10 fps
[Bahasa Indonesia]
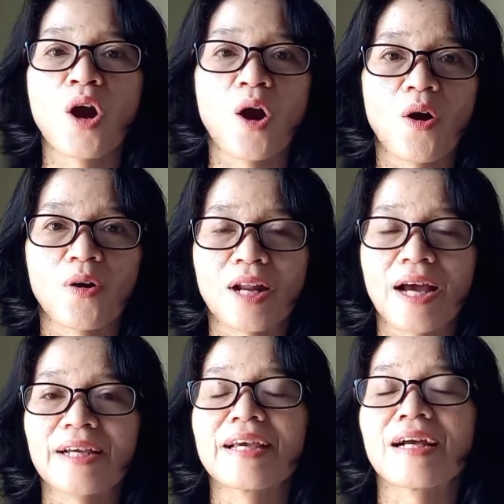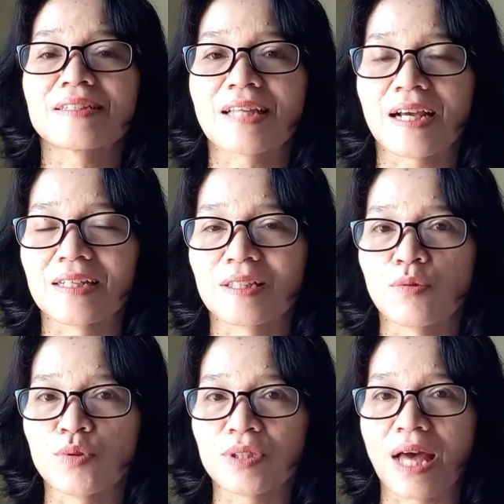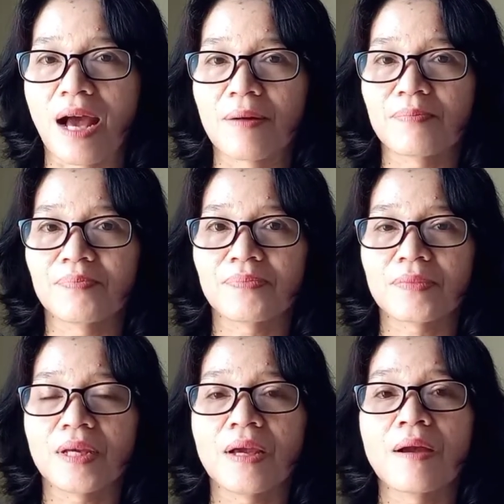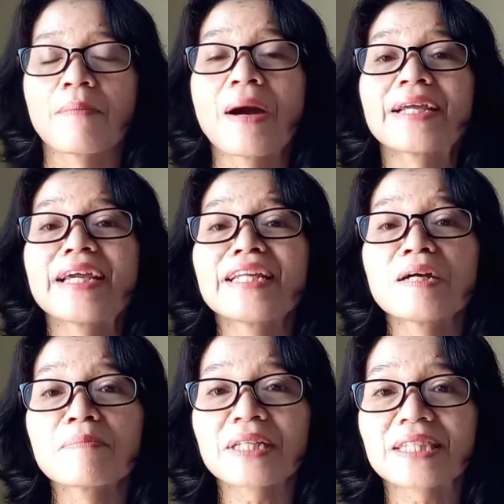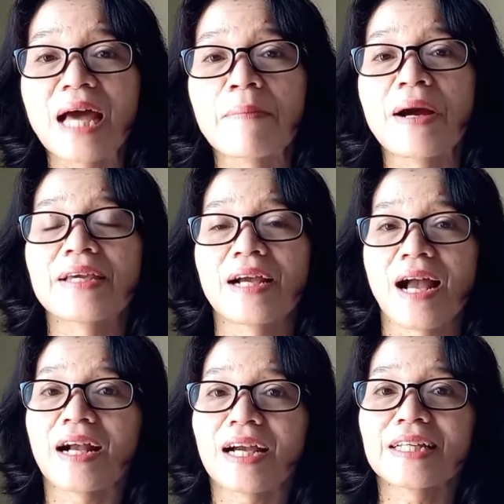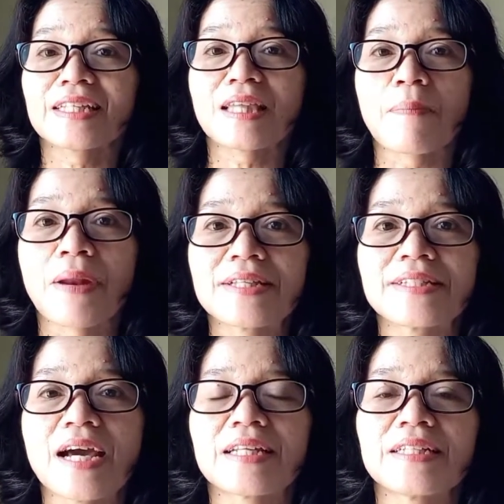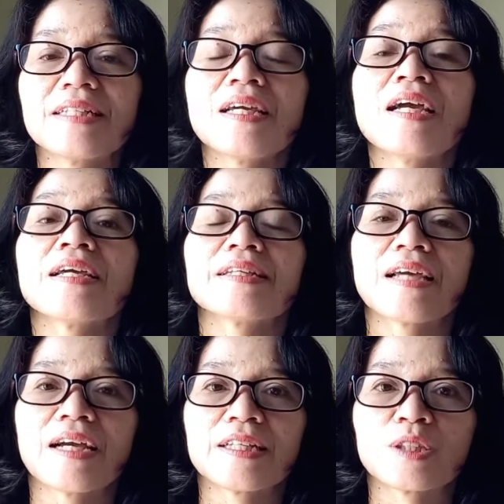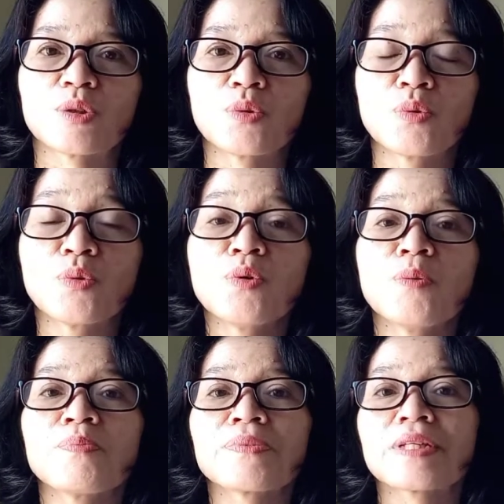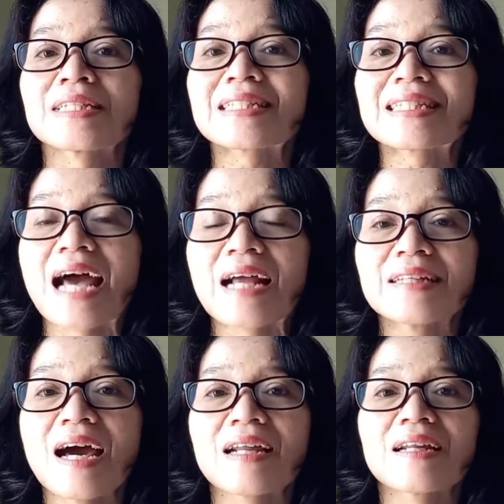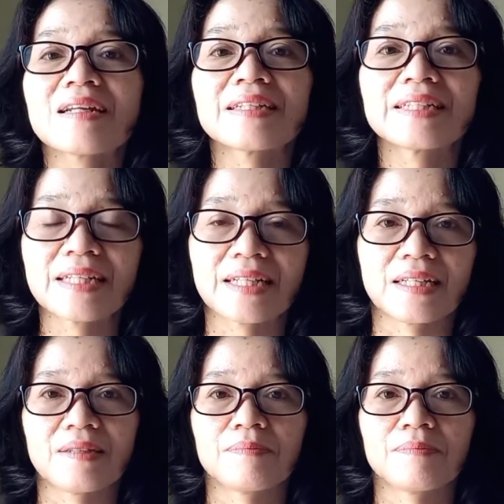orang yang sakit kusta. Bagian yang pertama yang akan kita pelajari yaitu sadar diri.